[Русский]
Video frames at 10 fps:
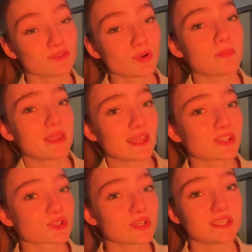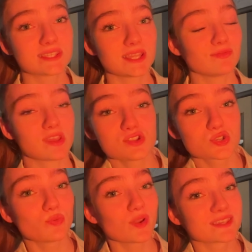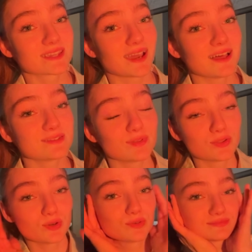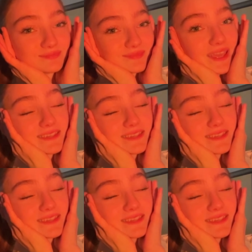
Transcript: Ну-ка, понятно, что из за этого я ничего не заказывала, но я не